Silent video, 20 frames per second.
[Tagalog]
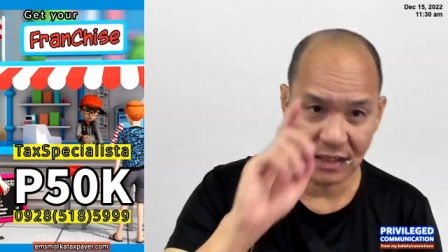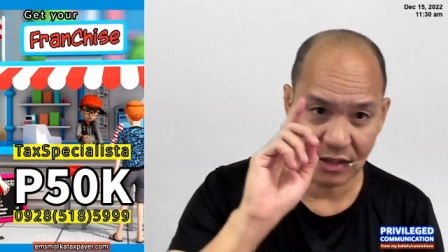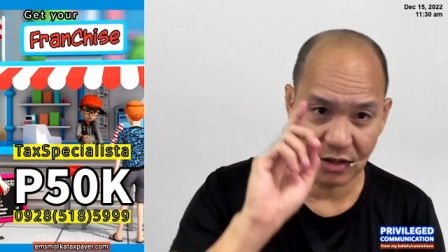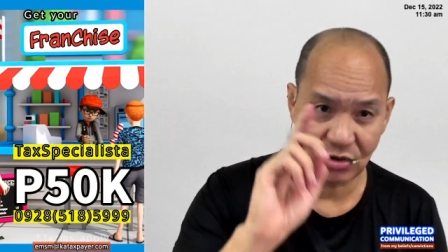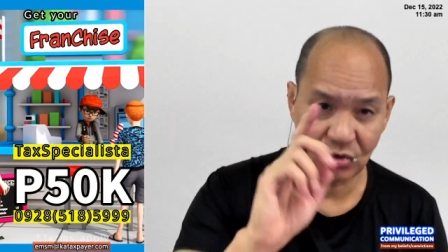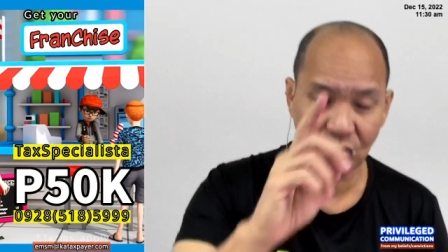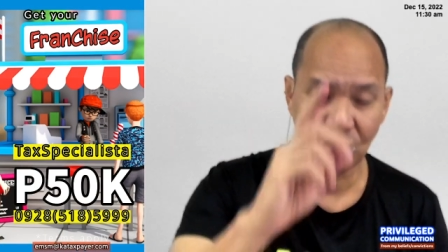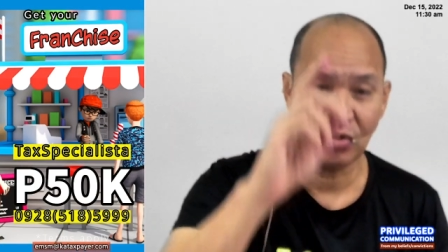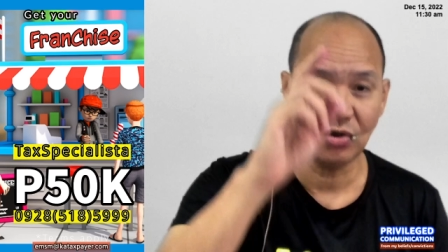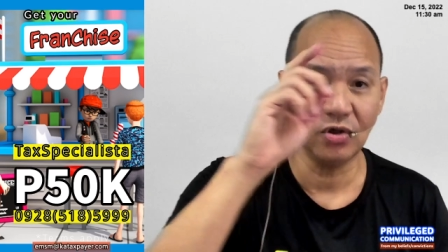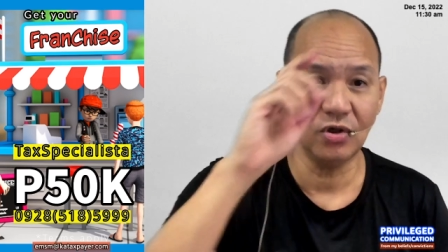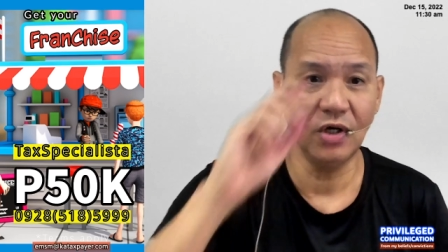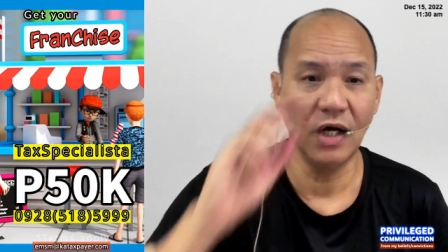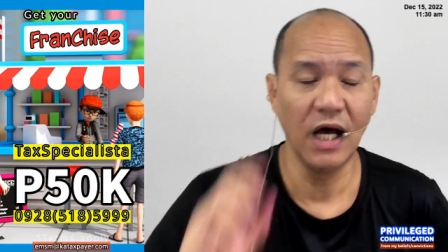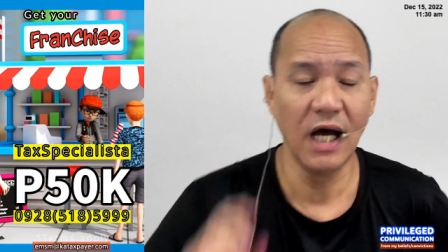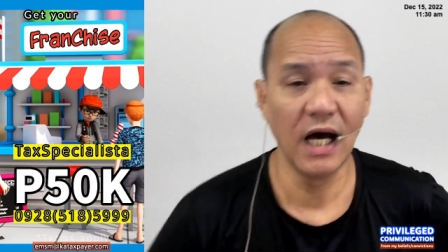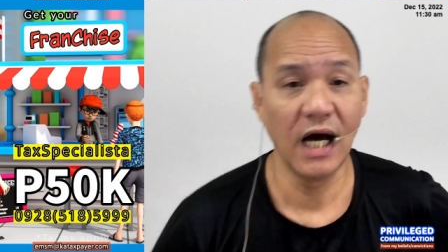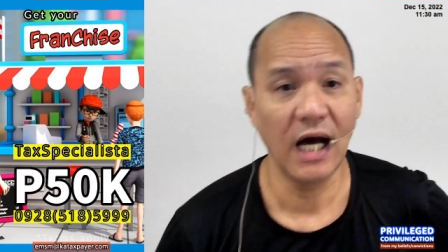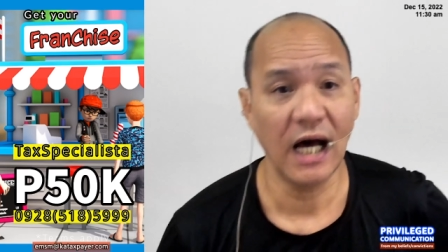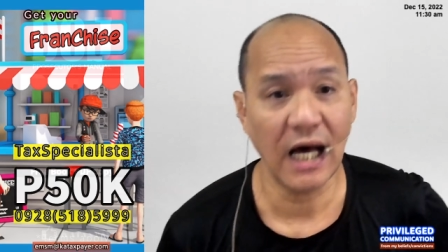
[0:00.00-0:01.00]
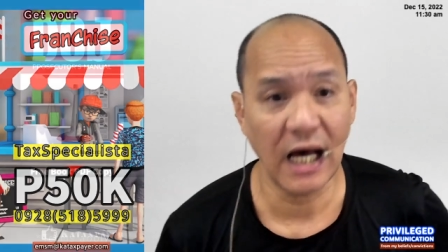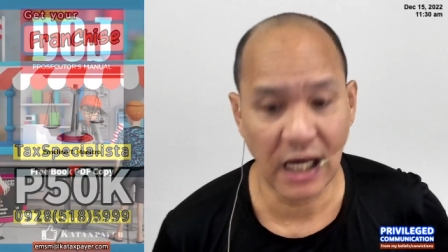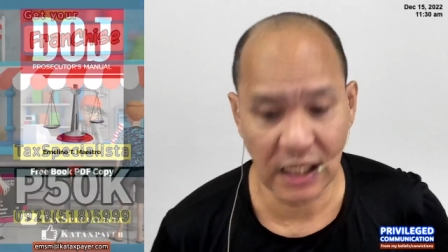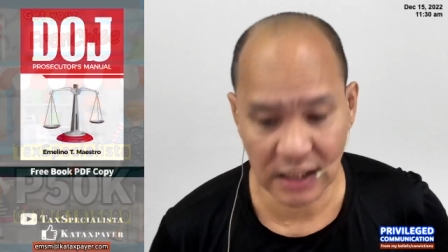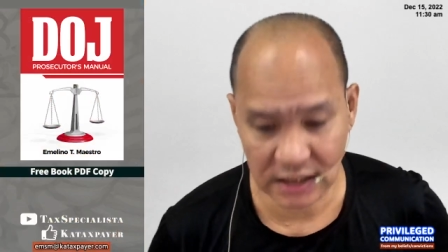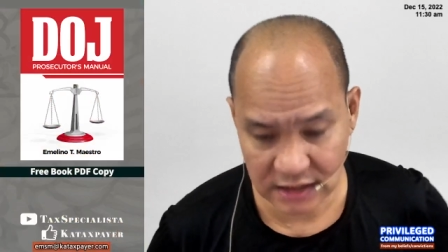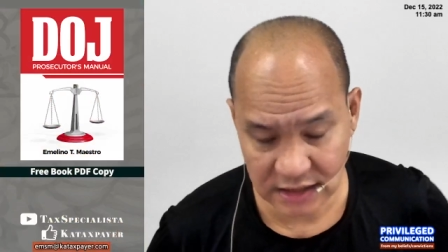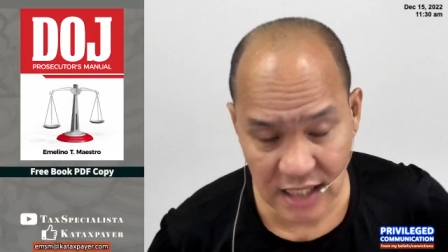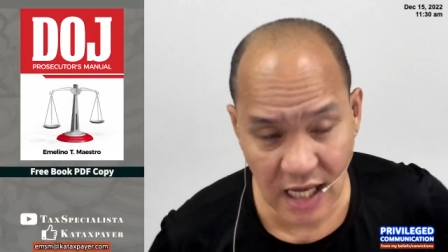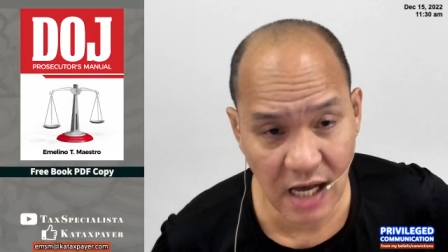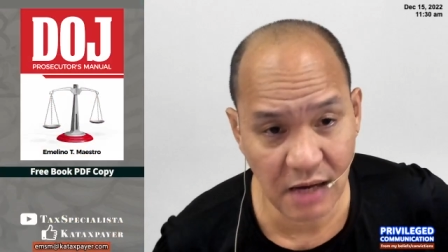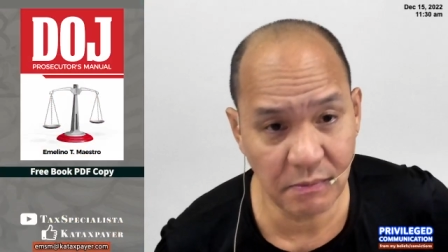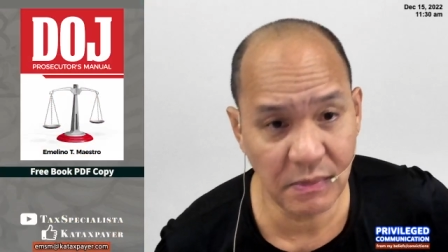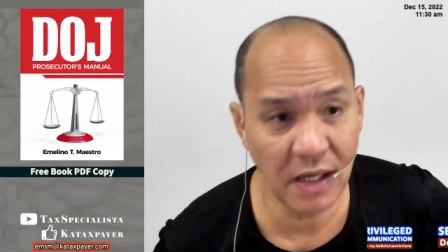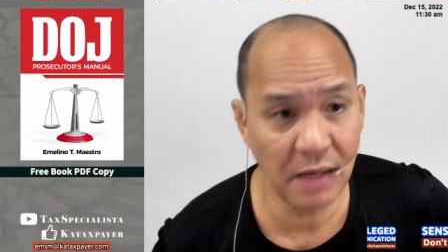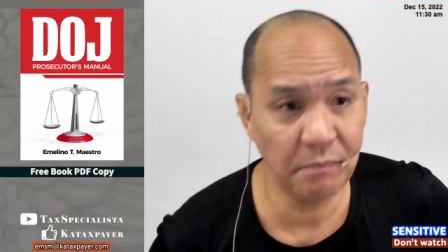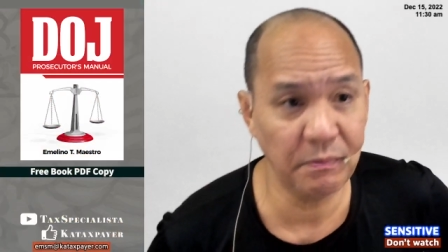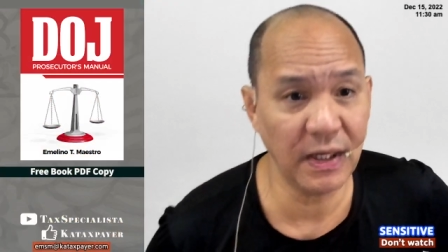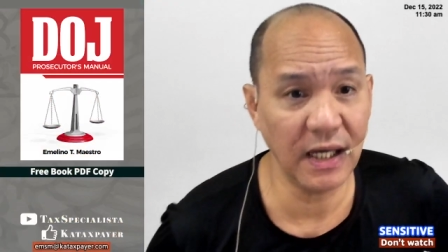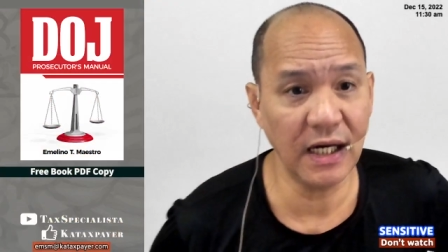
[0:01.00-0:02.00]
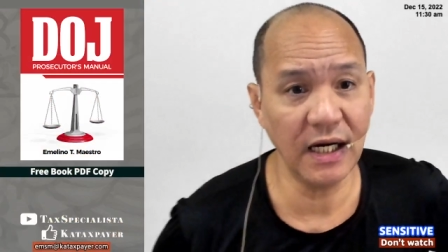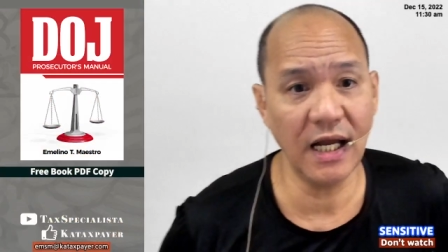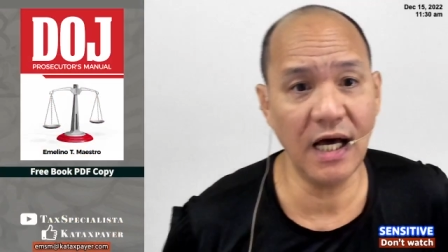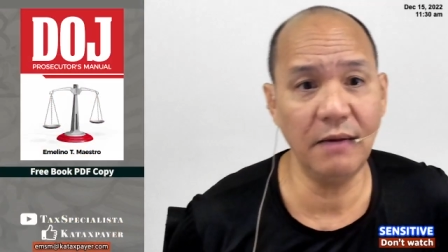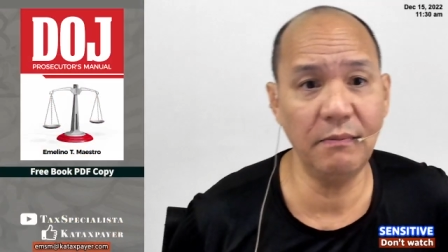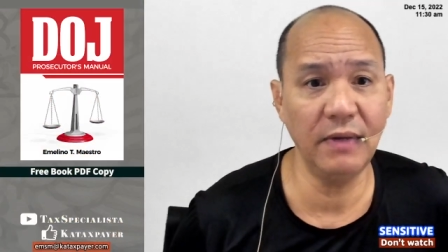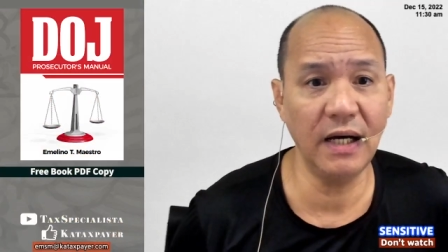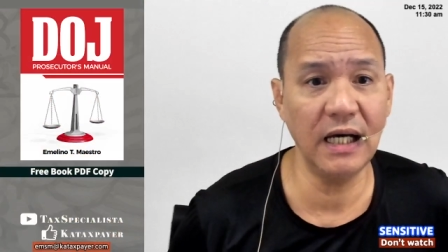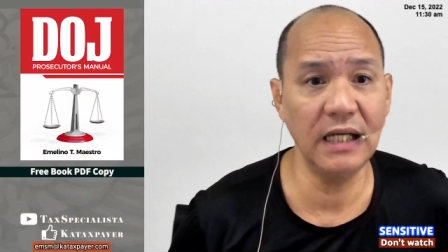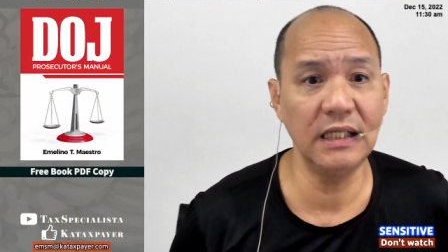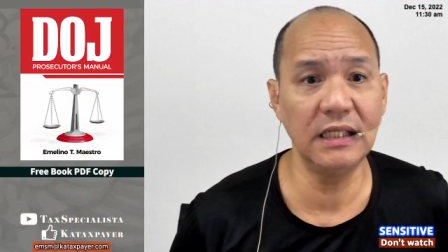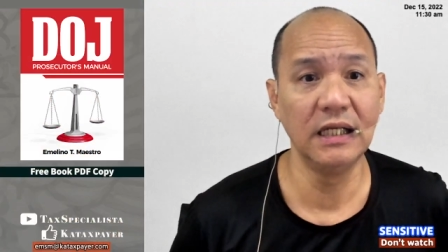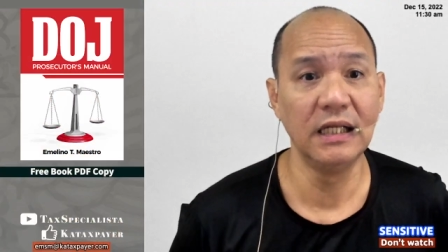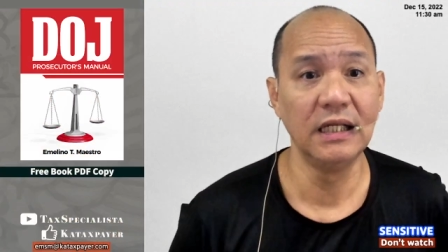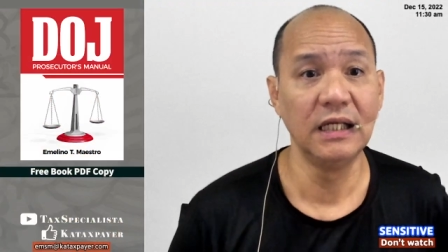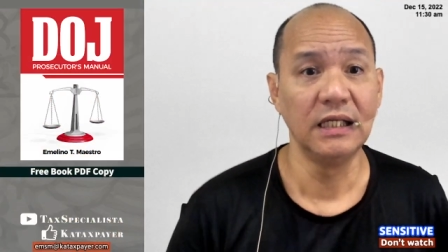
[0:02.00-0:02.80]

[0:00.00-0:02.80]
Ito ang tamang paglaban